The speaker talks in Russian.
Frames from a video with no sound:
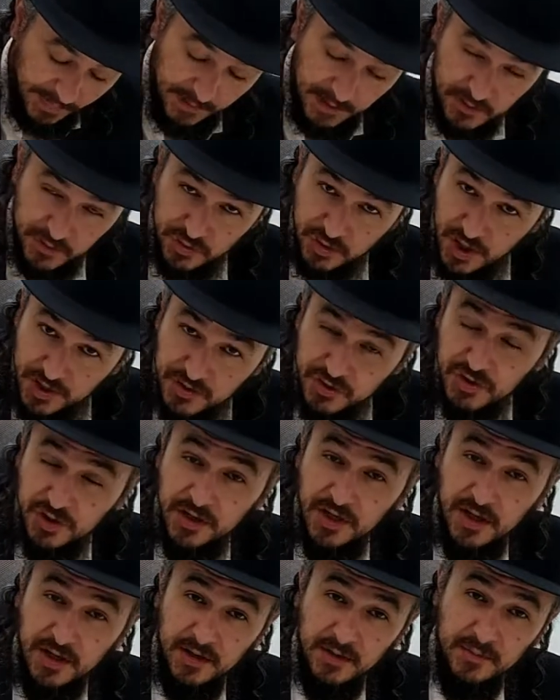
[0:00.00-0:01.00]

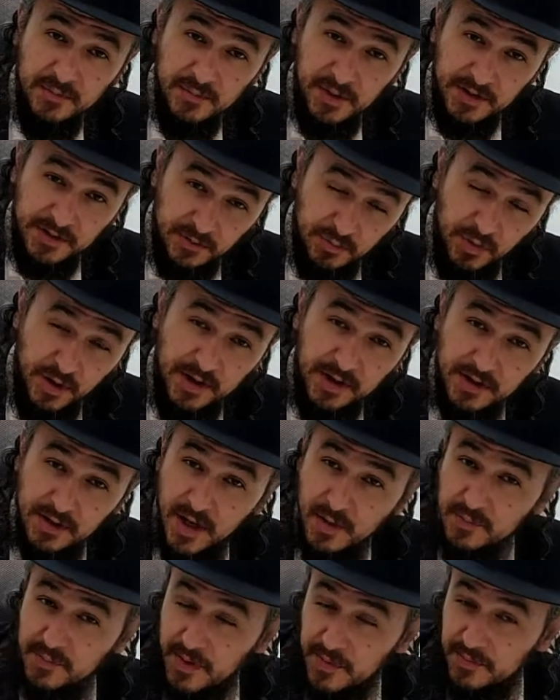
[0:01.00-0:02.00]
Женщина, by the way,
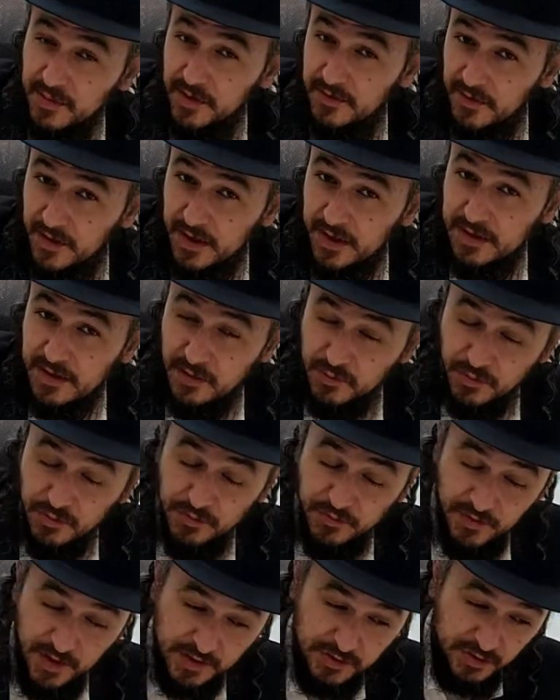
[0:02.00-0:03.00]
Рамбам говорит
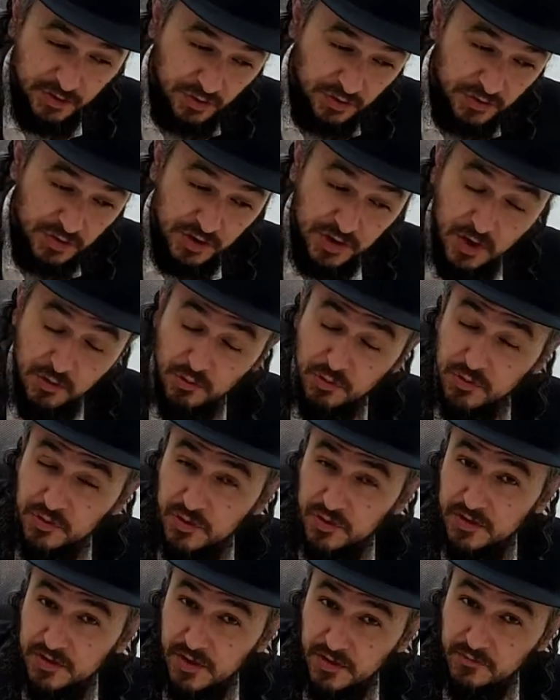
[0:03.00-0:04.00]
такую вещь, тоже Явкуд
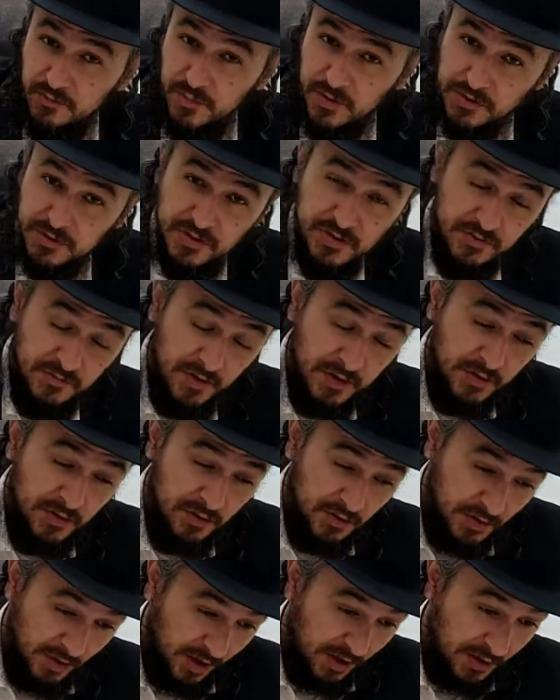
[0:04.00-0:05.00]
Йосеф пишет свои
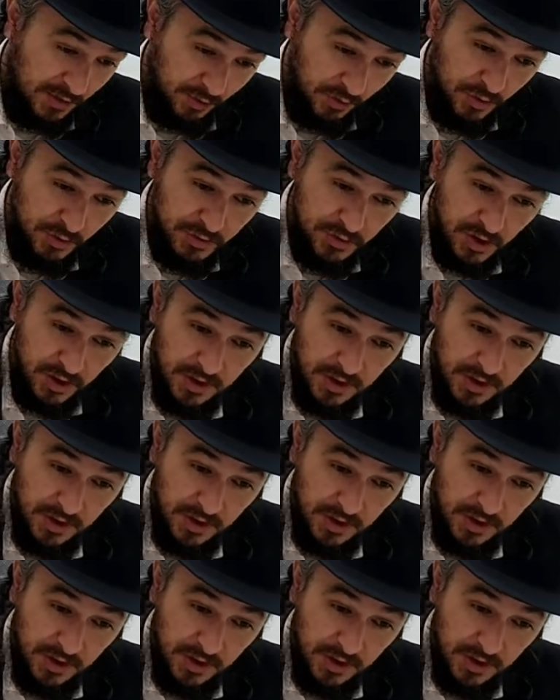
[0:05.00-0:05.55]
своей хильхот